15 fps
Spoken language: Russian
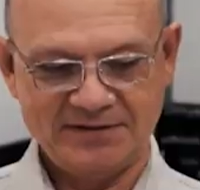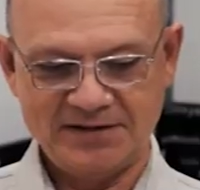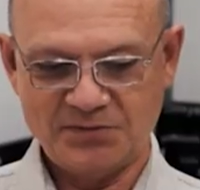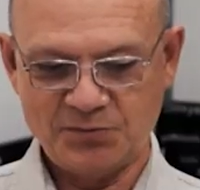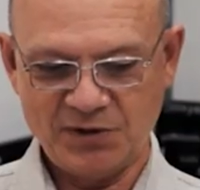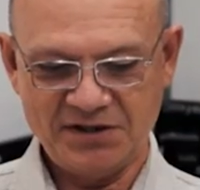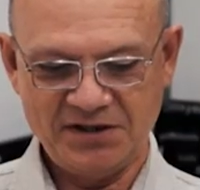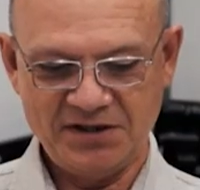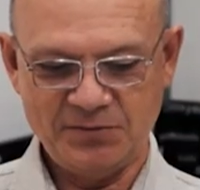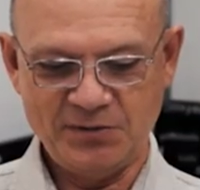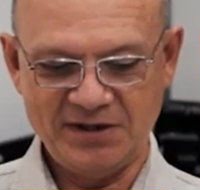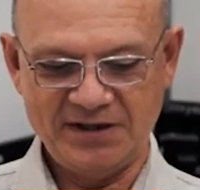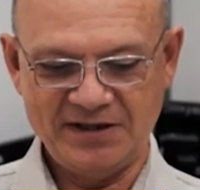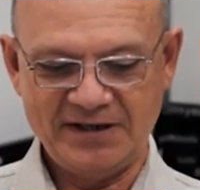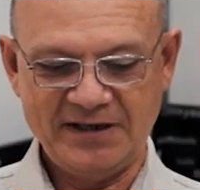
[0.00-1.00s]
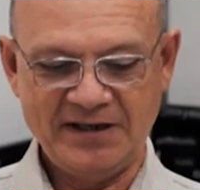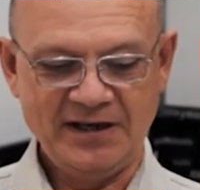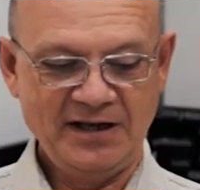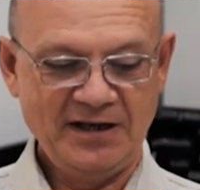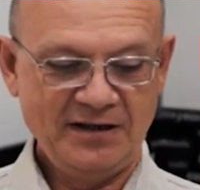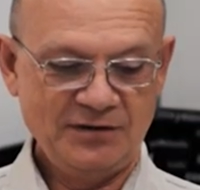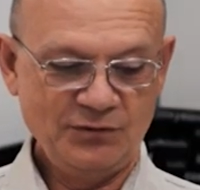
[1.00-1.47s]
Спасибо, Игорь.
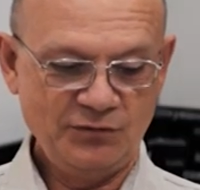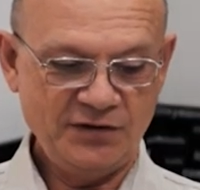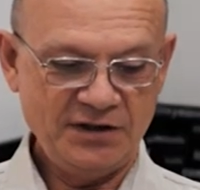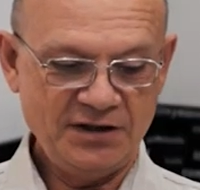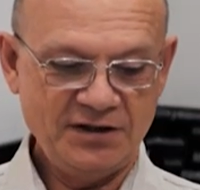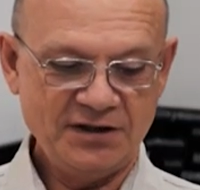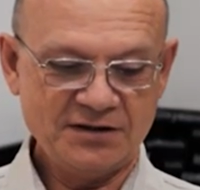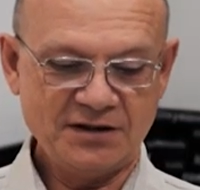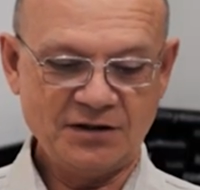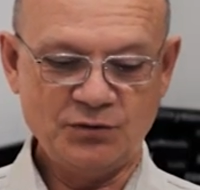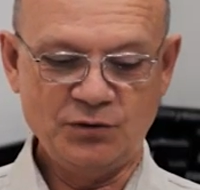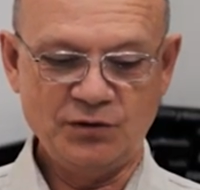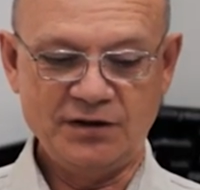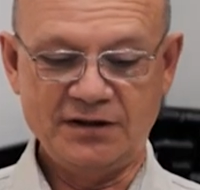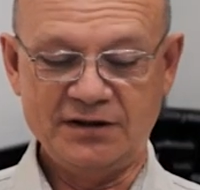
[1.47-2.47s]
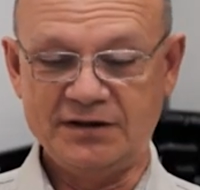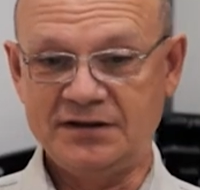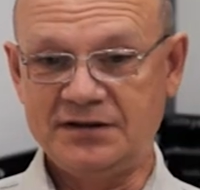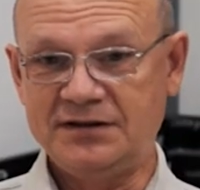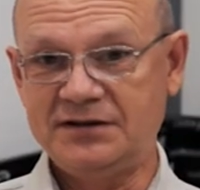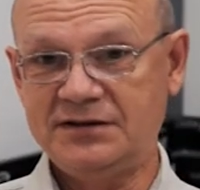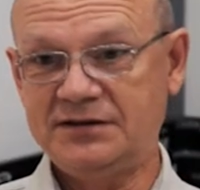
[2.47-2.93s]
Ну, видение такое.
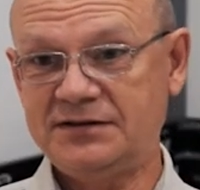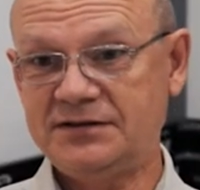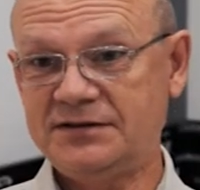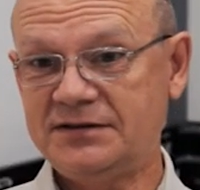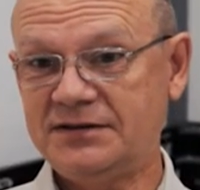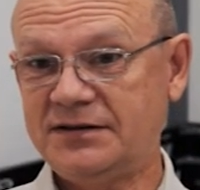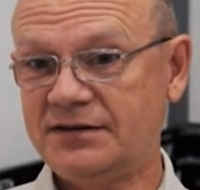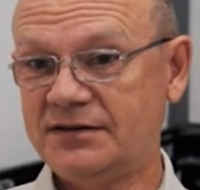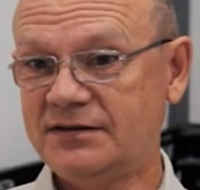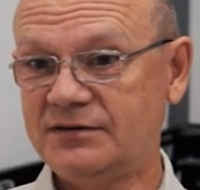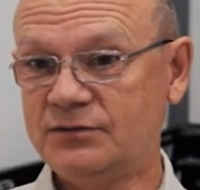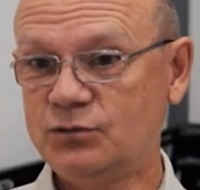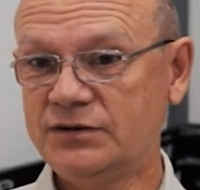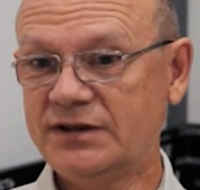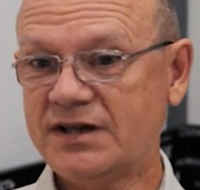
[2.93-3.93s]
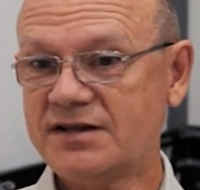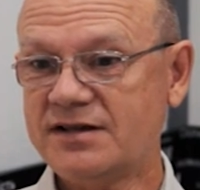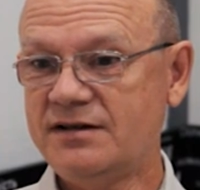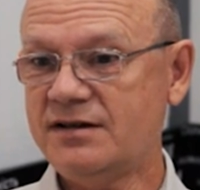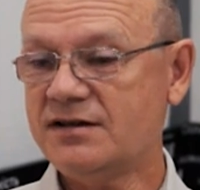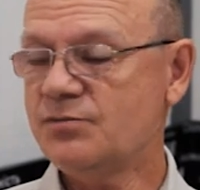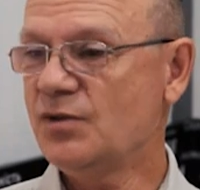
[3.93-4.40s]
Э, у нас
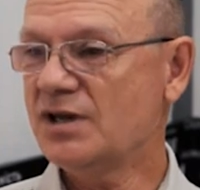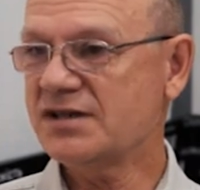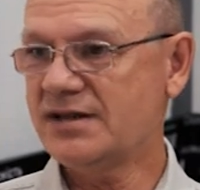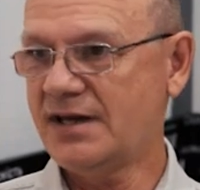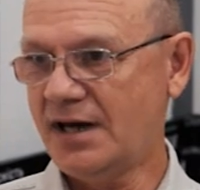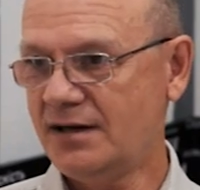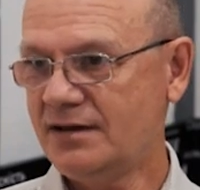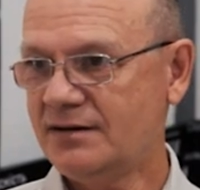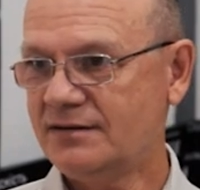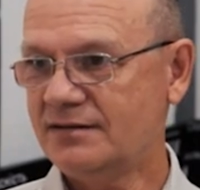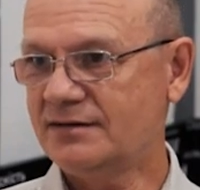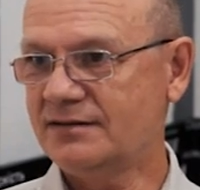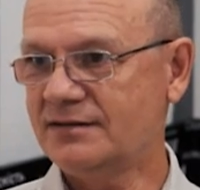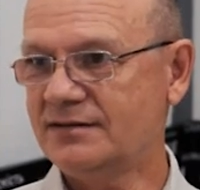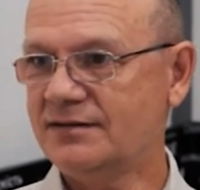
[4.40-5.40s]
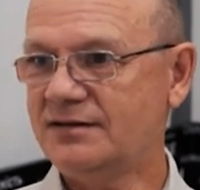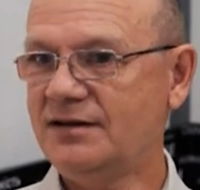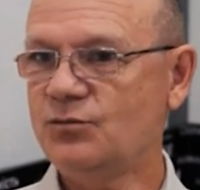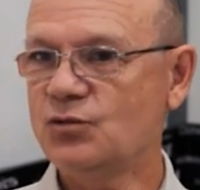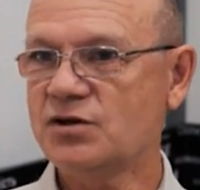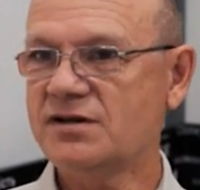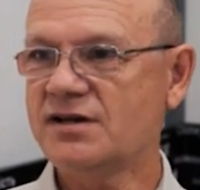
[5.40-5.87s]
есть места, э, где
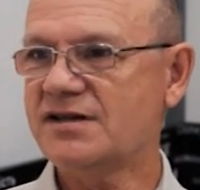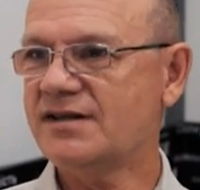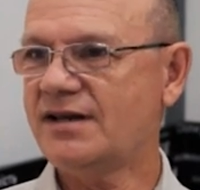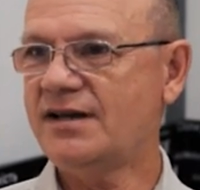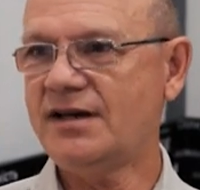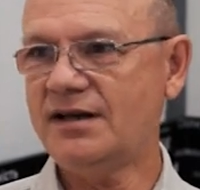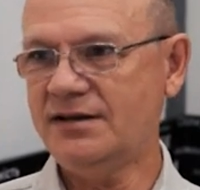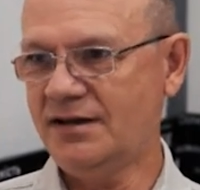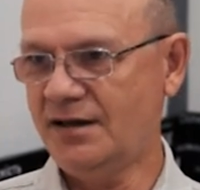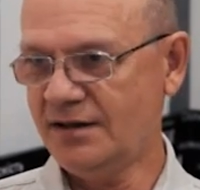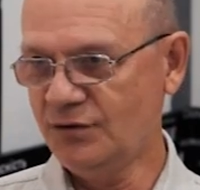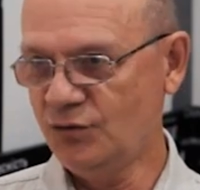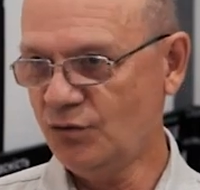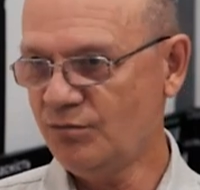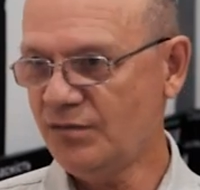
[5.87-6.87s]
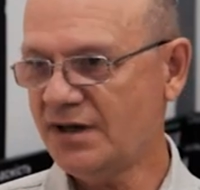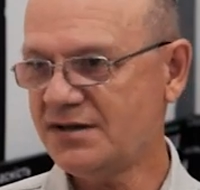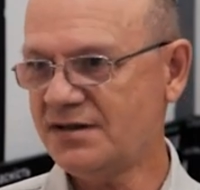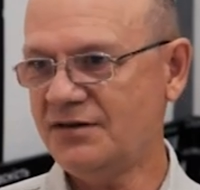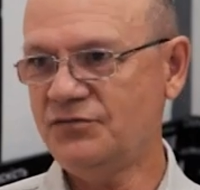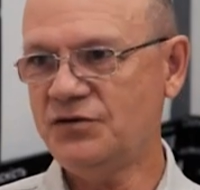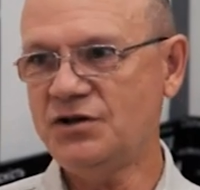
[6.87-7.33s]
можно стоять на одном
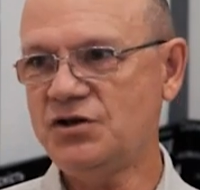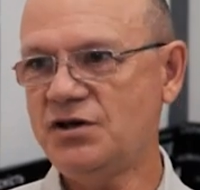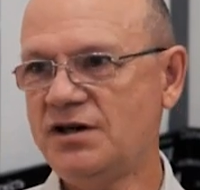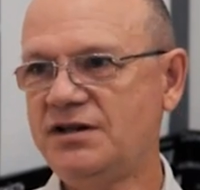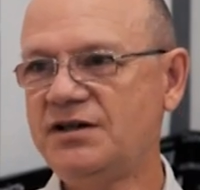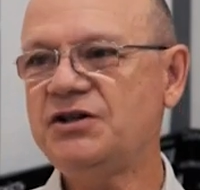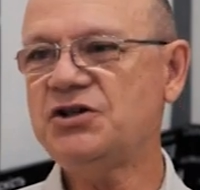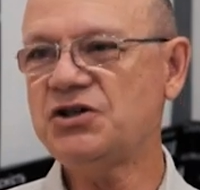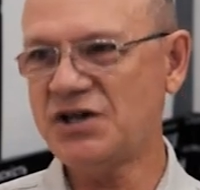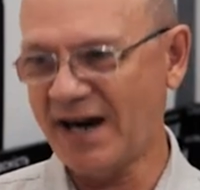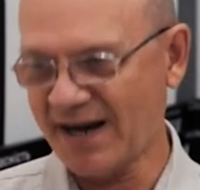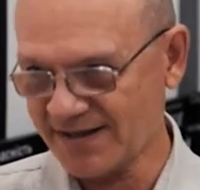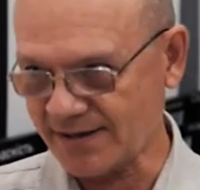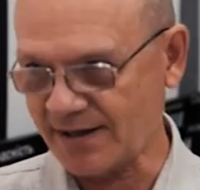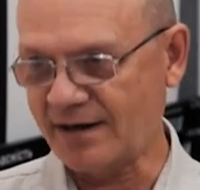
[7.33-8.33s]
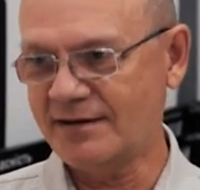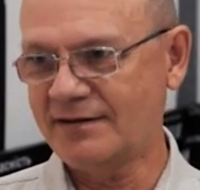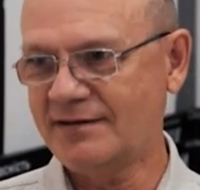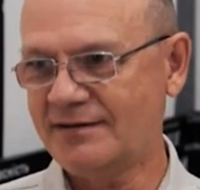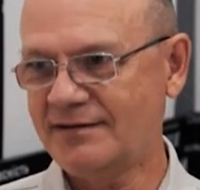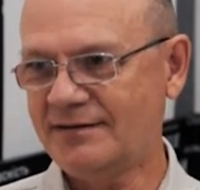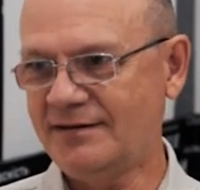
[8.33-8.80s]
месте в течение часа
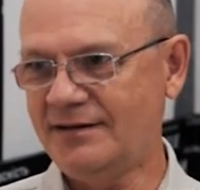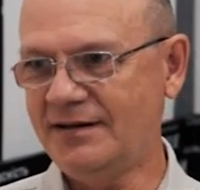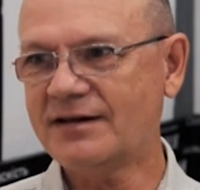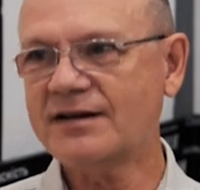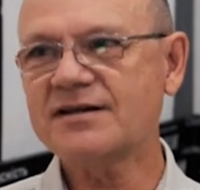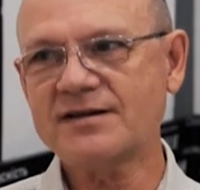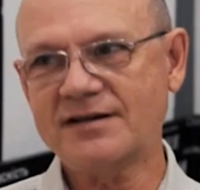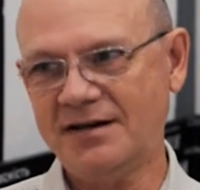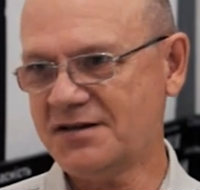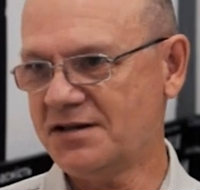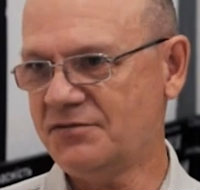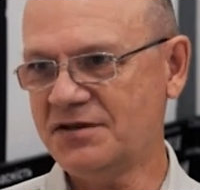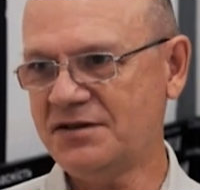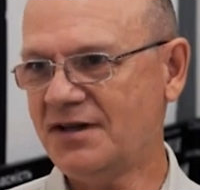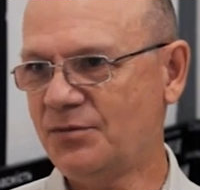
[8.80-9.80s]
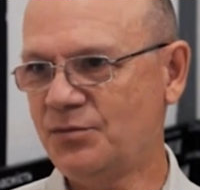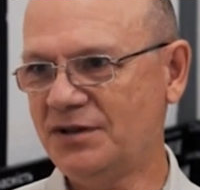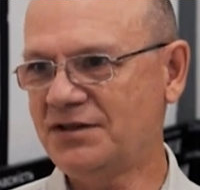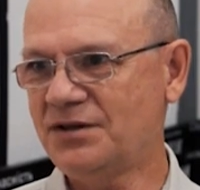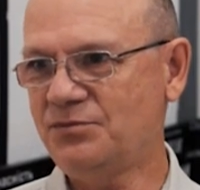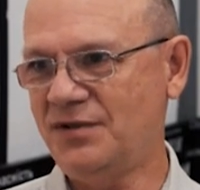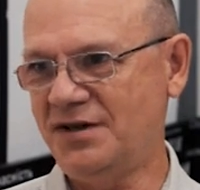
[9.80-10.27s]
и рассказывать об
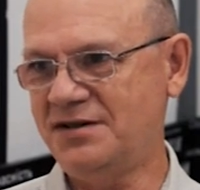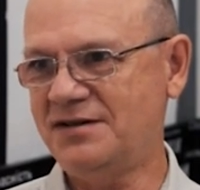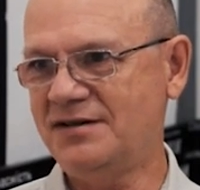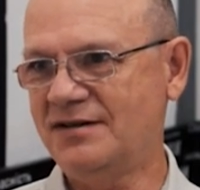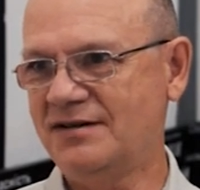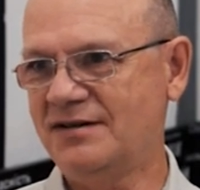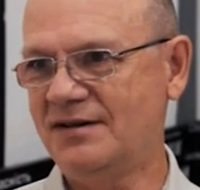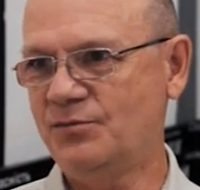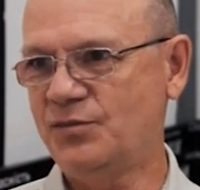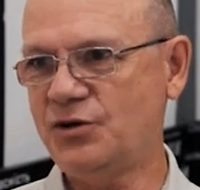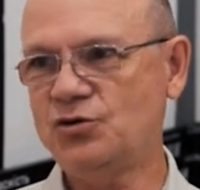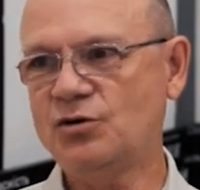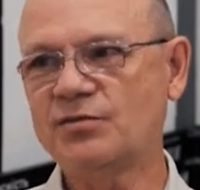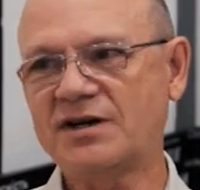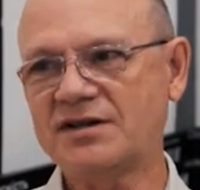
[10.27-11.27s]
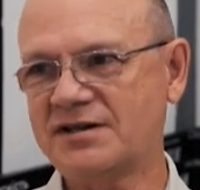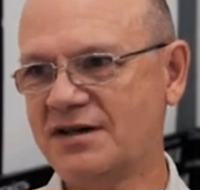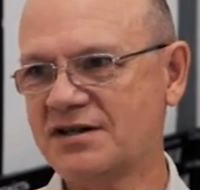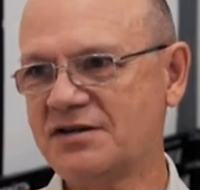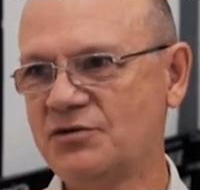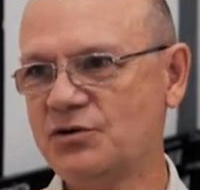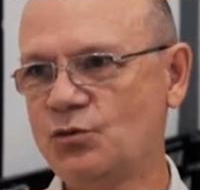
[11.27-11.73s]
этом месте – причем
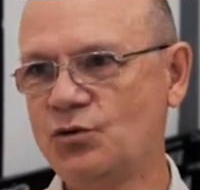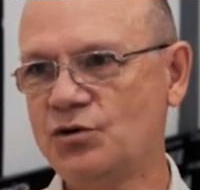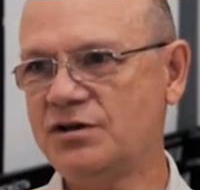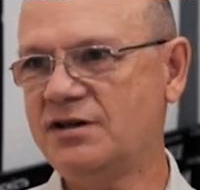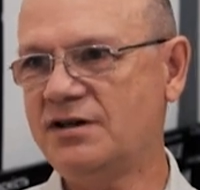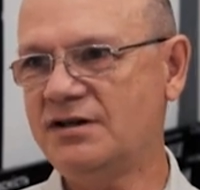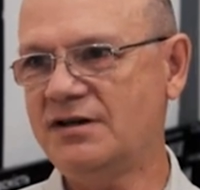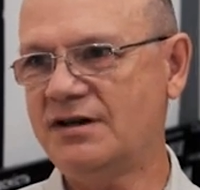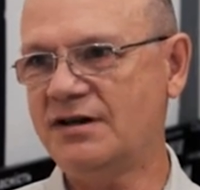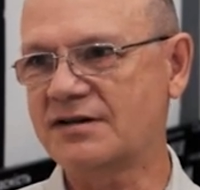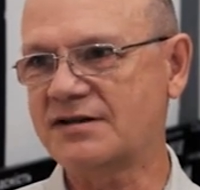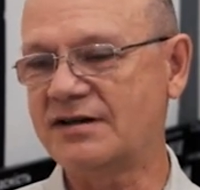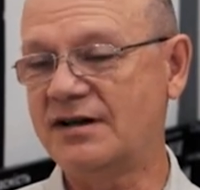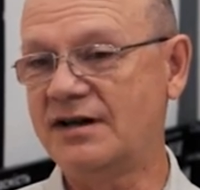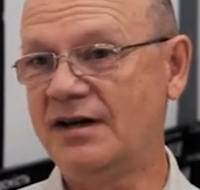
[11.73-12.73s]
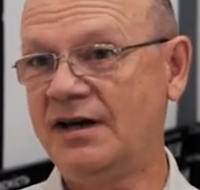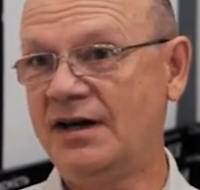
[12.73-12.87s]
рассказывать очень интересно.